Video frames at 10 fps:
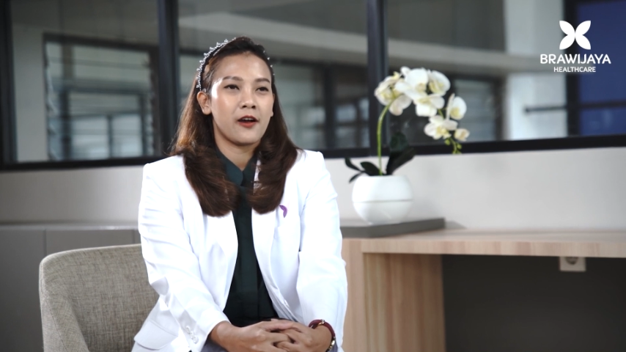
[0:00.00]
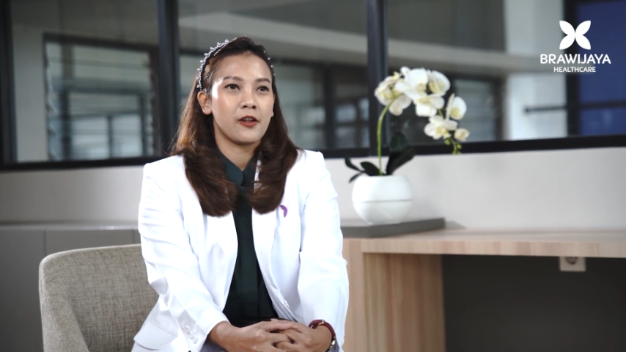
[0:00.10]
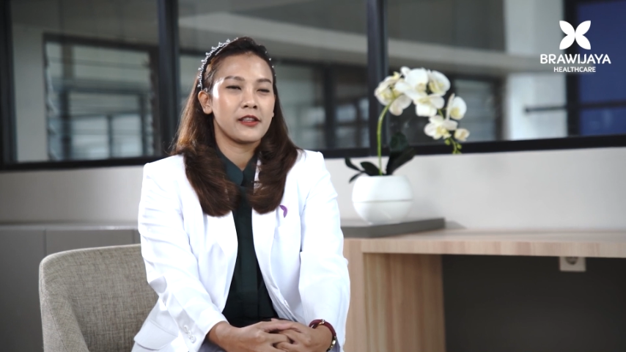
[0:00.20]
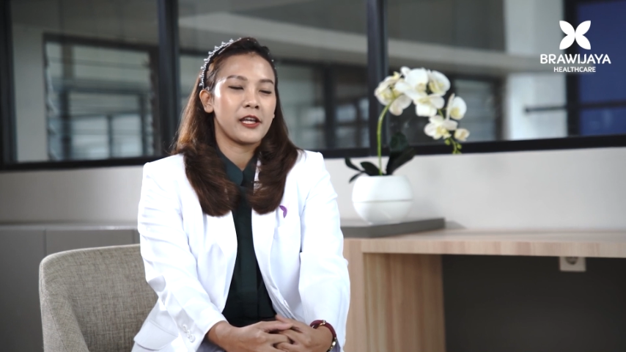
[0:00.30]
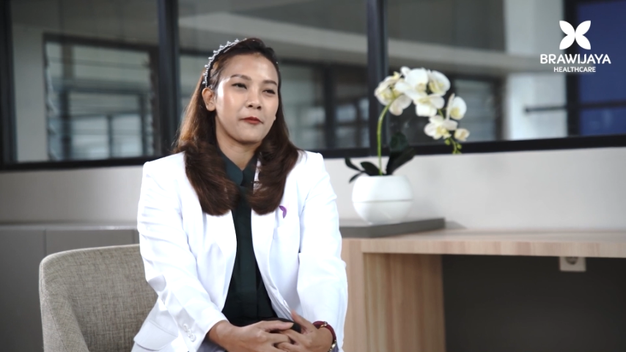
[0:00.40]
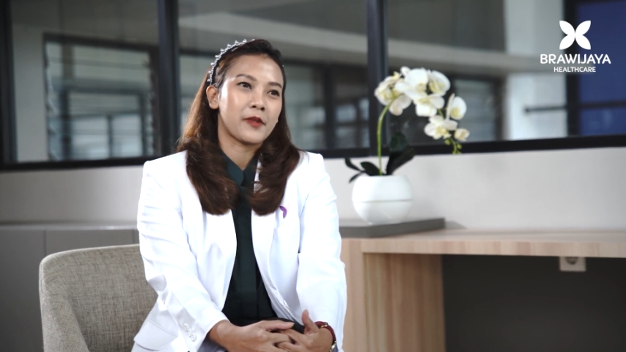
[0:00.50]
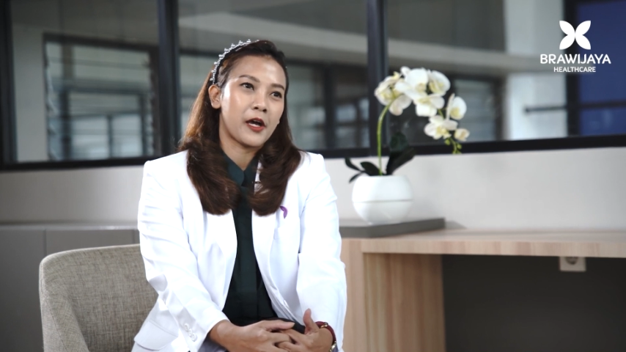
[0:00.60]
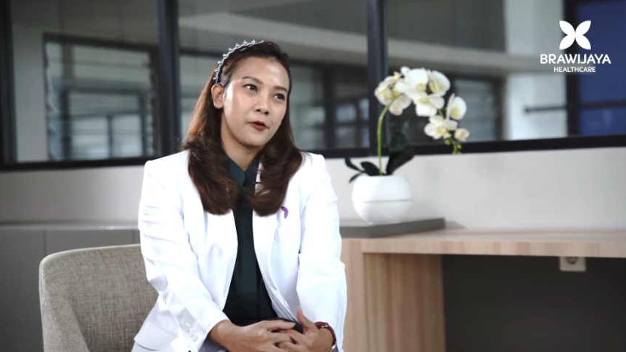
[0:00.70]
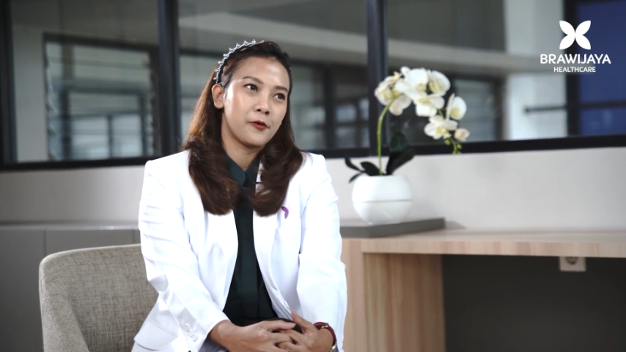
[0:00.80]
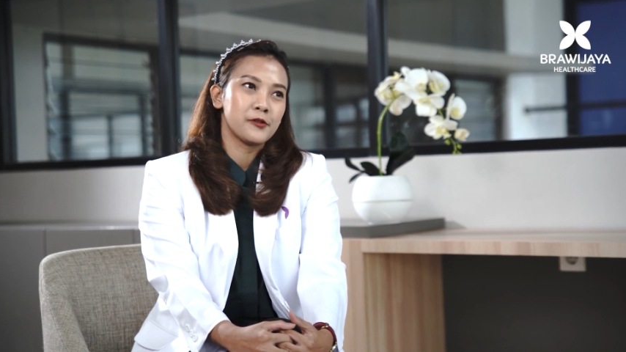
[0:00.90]
kalau tiap
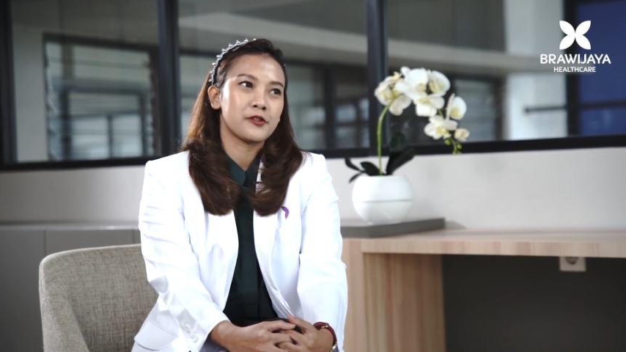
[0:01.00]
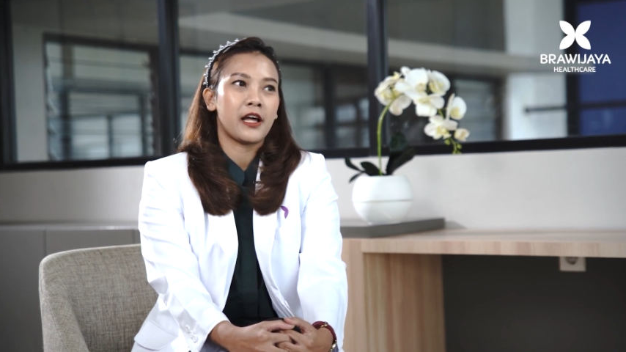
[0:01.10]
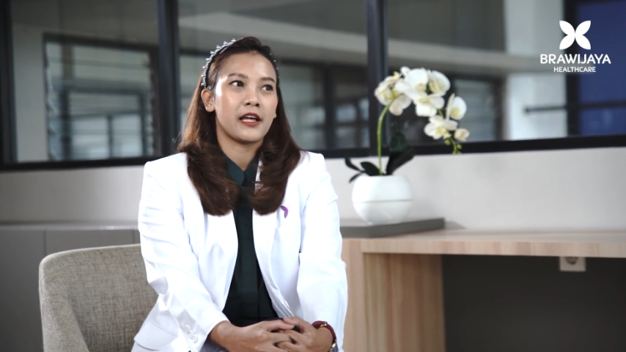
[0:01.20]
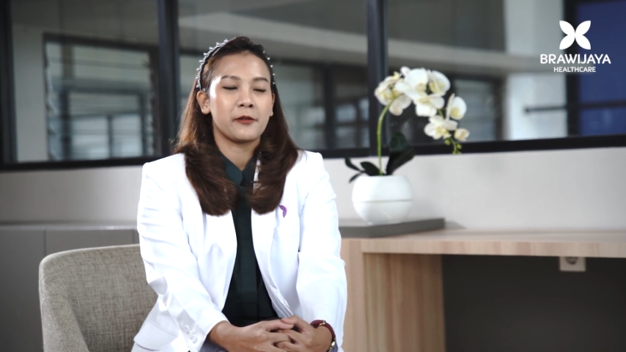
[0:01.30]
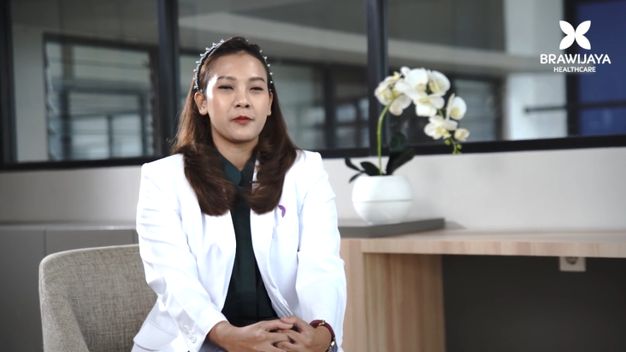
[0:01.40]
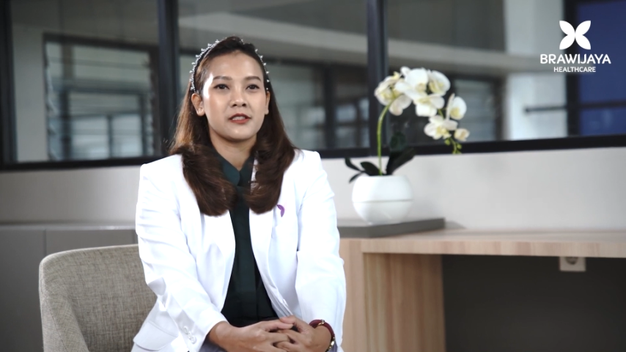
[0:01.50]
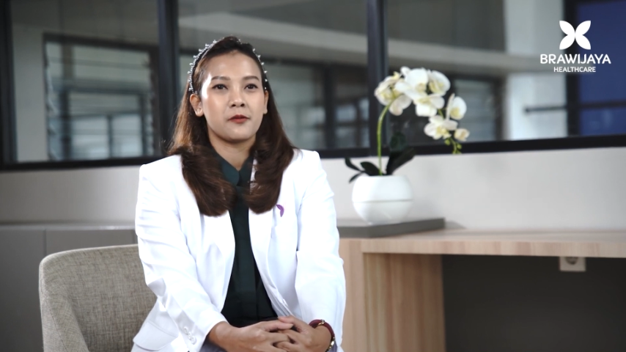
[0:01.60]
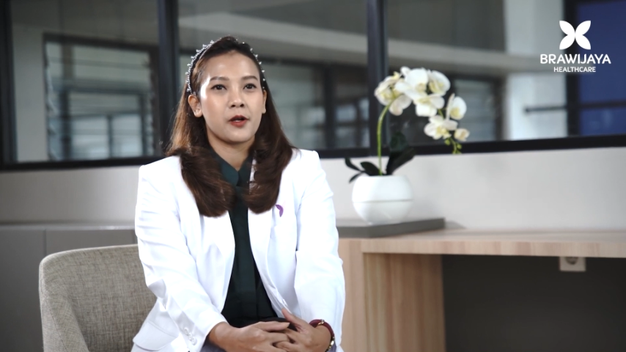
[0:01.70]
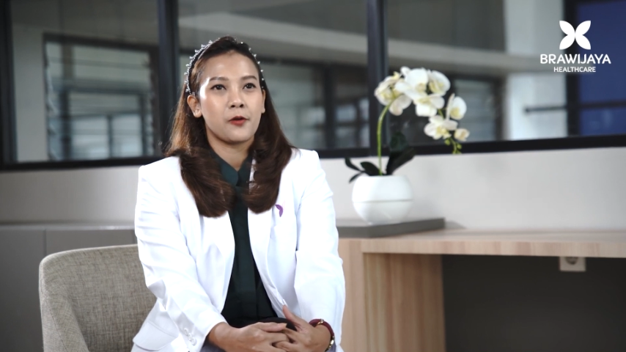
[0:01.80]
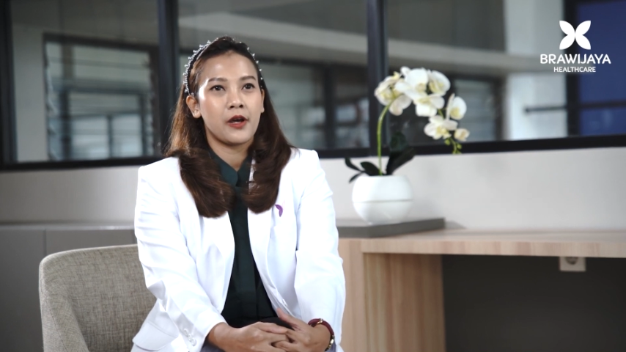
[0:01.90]
tahun sholat id
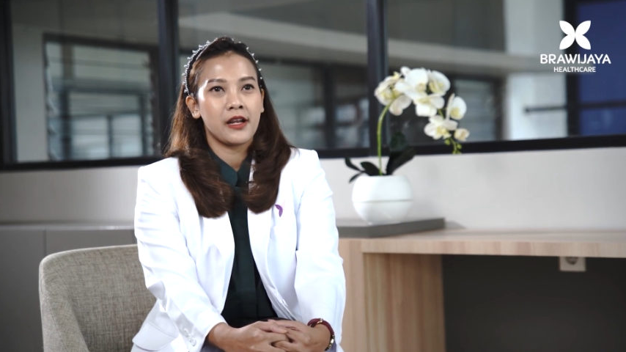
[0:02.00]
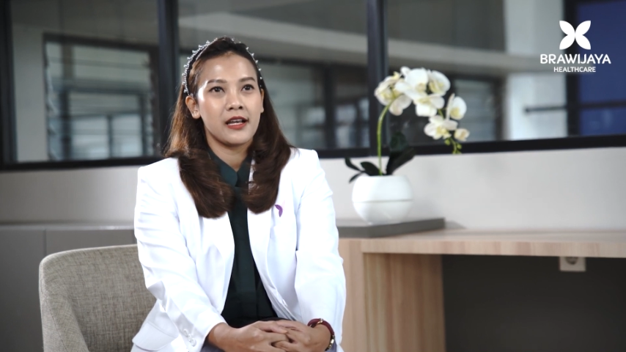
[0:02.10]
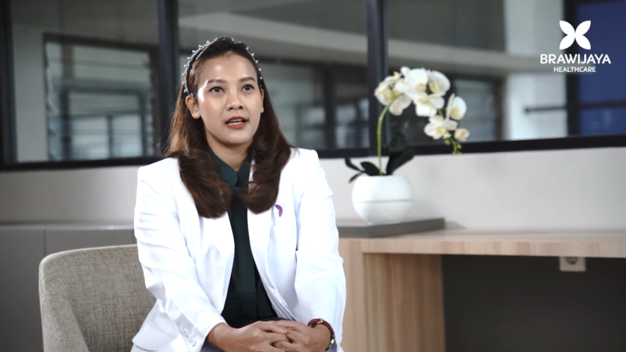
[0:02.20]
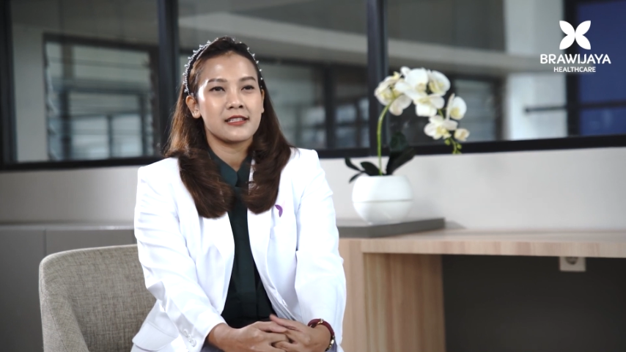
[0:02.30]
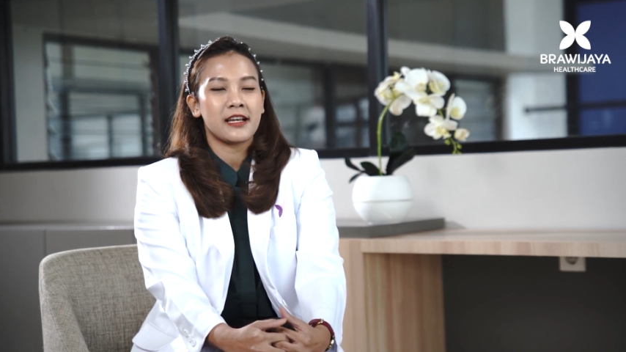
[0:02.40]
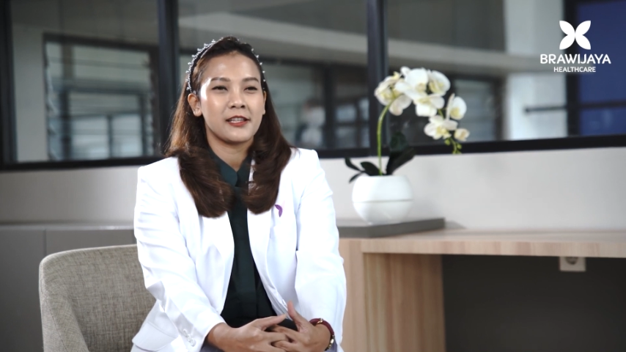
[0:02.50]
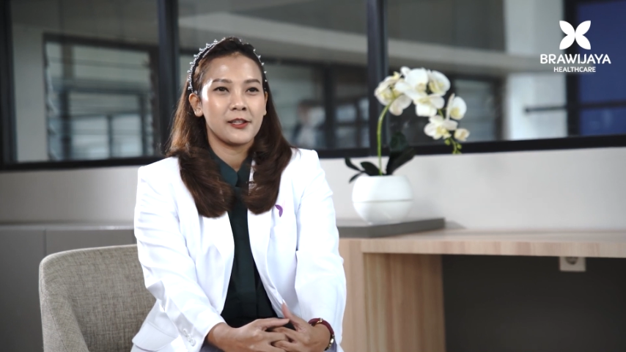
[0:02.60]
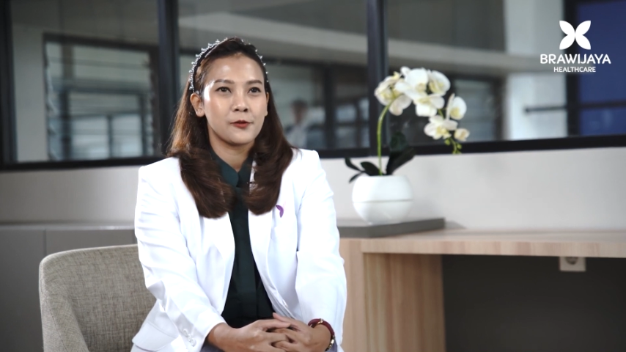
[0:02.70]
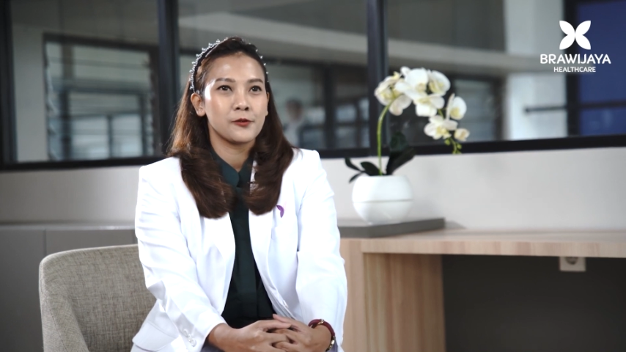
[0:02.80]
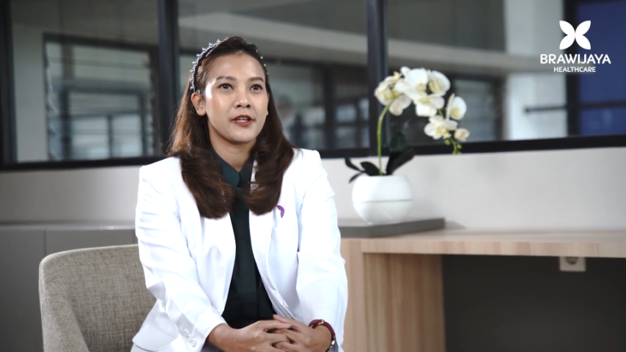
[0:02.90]
bersama keluarga saat itu